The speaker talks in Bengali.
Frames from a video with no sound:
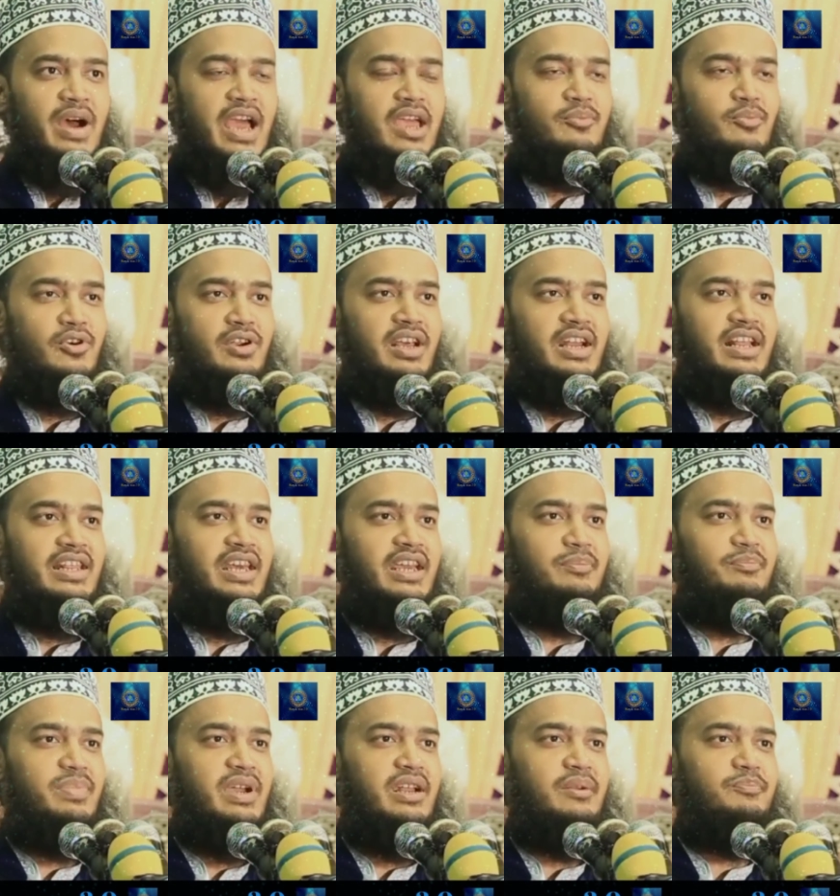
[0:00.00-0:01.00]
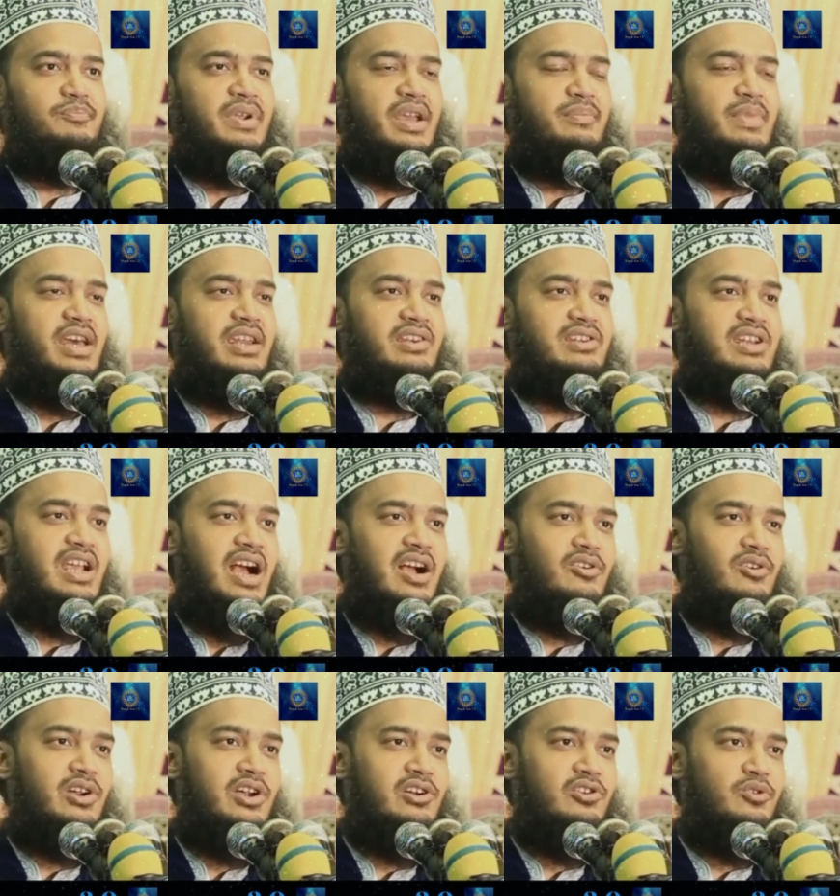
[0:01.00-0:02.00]
ভাই বোনেরা দেখবেন প্রেমের
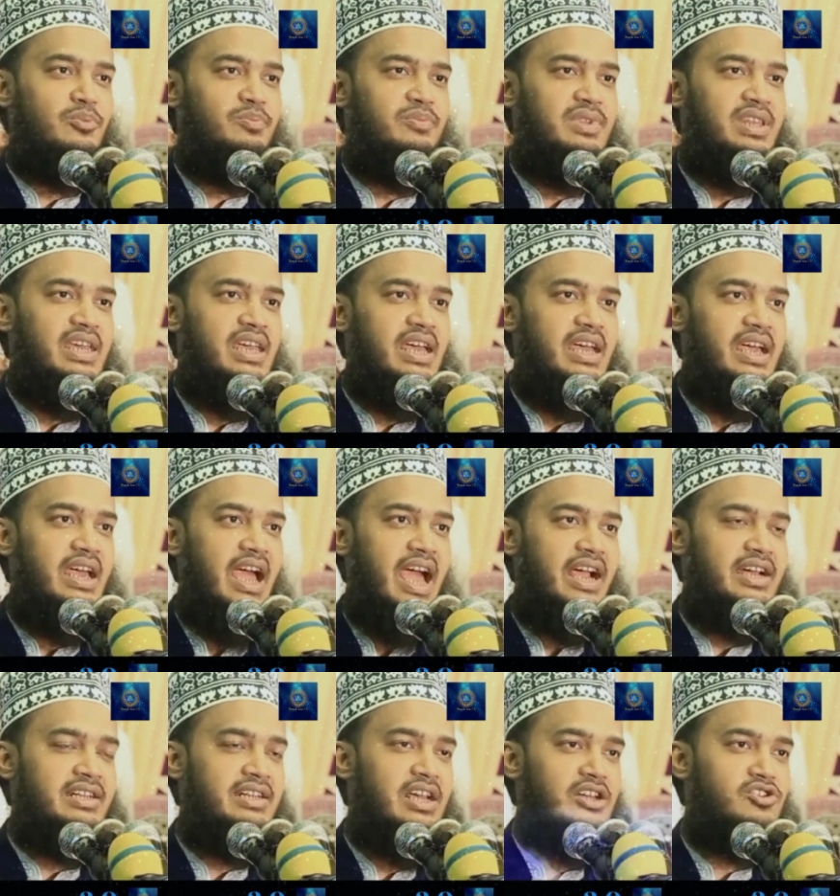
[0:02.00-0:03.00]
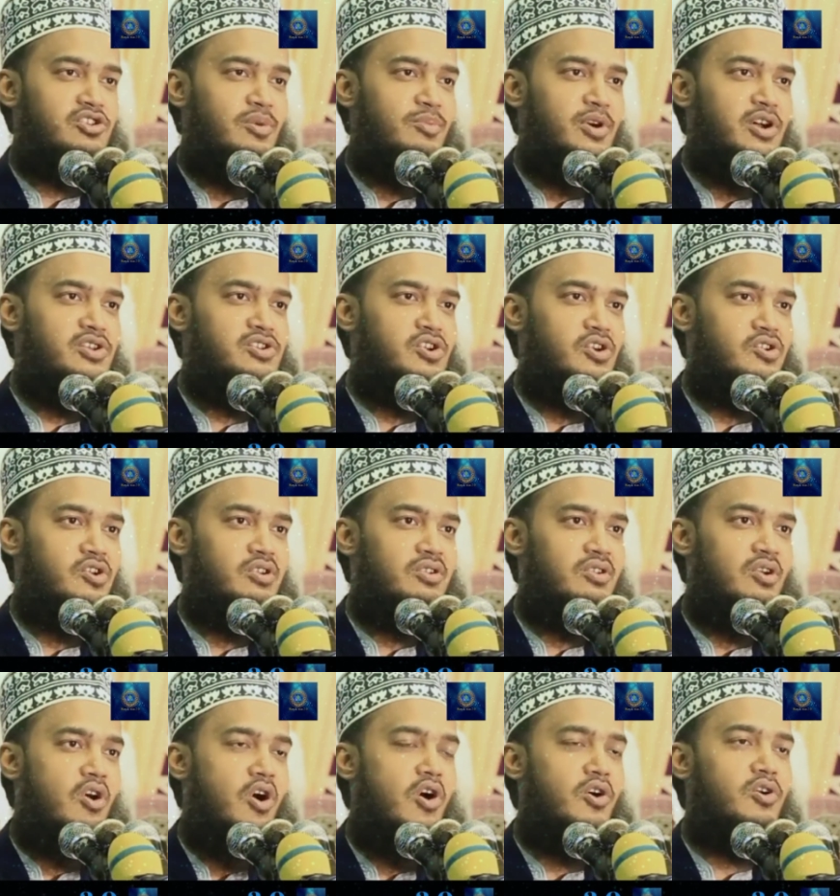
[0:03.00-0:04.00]
সাগরে ডুব দিয়ে একটা সময় যখন
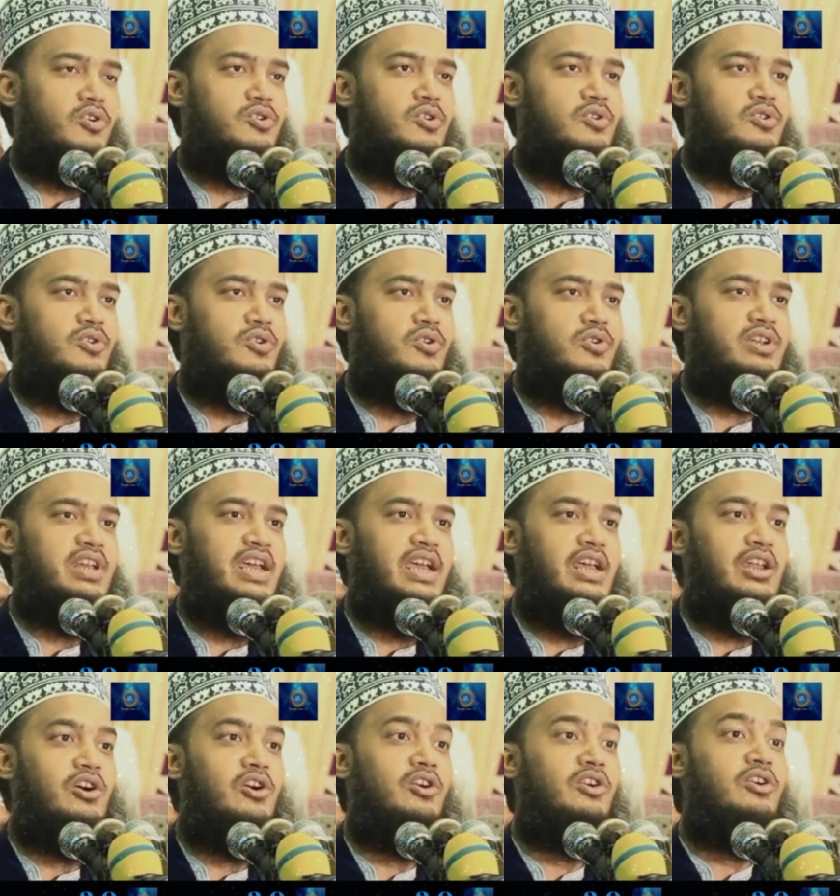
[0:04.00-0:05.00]
অগঠন ঘটে গেল